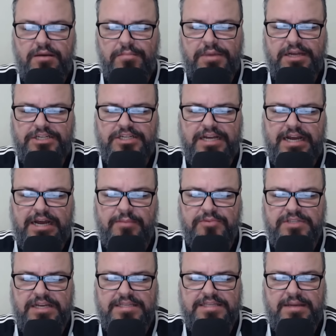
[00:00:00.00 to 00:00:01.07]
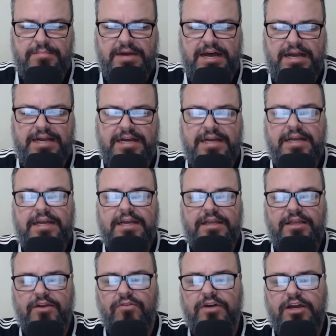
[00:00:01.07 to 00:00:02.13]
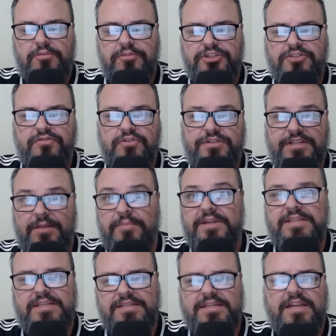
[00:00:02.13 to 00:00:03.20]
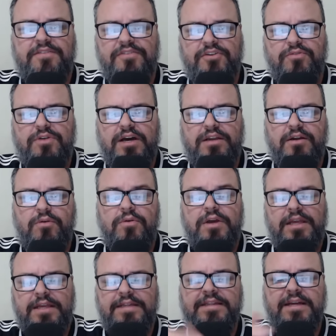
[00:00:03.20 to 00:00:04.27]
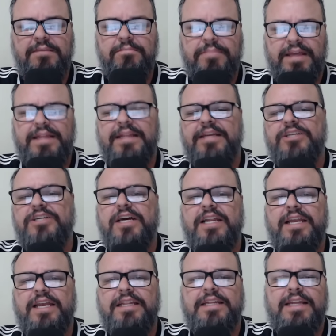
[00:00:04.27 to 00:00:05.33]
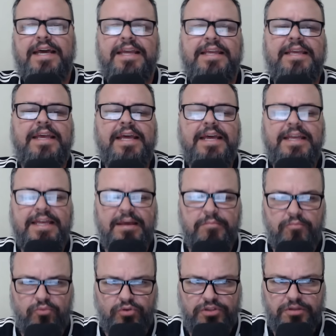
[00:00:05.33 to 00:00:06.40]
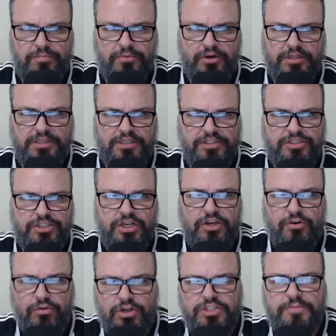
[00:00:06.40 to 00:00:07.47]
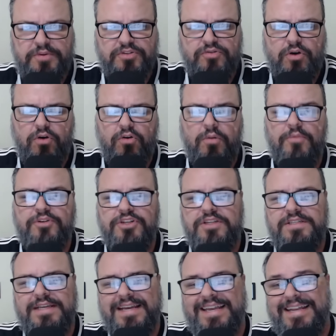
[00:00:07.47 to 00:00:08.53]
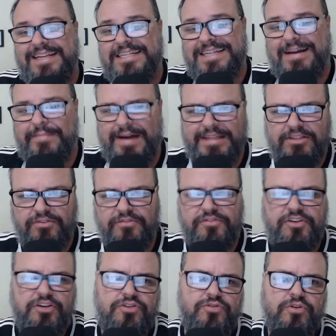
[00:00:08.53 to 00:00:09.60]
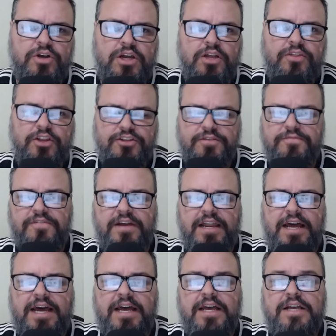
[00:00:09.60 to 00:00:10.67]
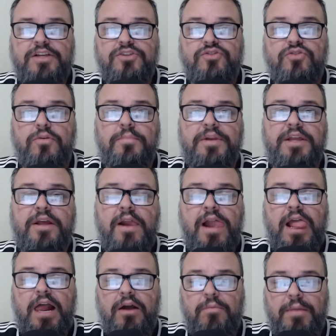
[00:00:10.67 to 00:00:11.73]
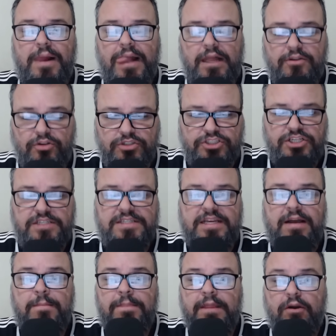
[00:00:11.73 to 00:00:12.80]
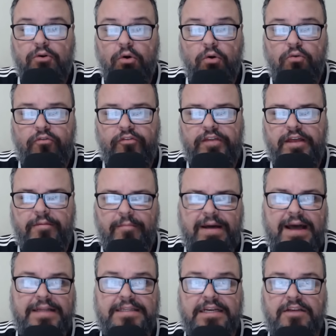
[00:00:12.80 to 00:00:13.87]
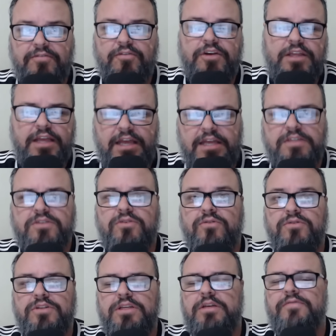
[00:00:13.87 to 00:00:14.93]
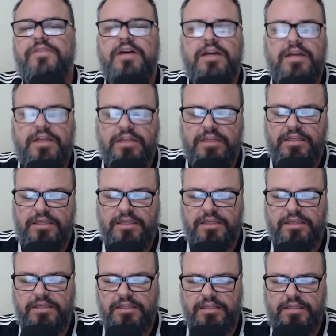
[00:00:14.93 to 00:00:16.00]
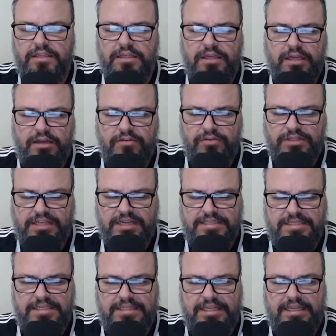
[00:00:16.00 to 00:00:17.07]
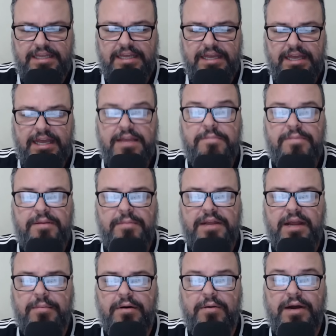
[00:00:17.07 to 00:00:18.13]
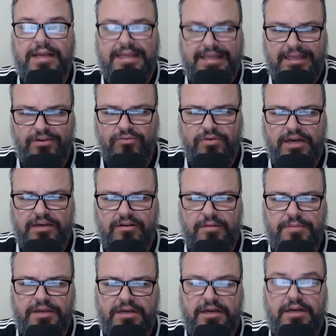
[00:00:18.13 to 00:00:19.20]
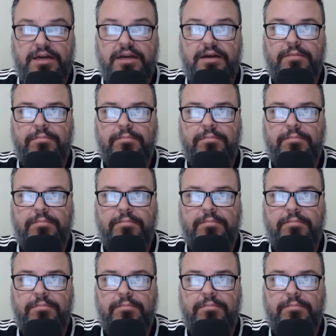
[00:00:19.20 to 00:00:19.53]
para chegarmos a essa marca e eu quero pedir você para se inscrever no canal e também deixar aquele like que é muito importante. Hoje, pessoal, como eu disse aqui na chamada do vídeo, nós vamos falar sobre uma notícia confirmada que foi exclusiva e foi trazida aí em primeira mão aqui no canal Webcam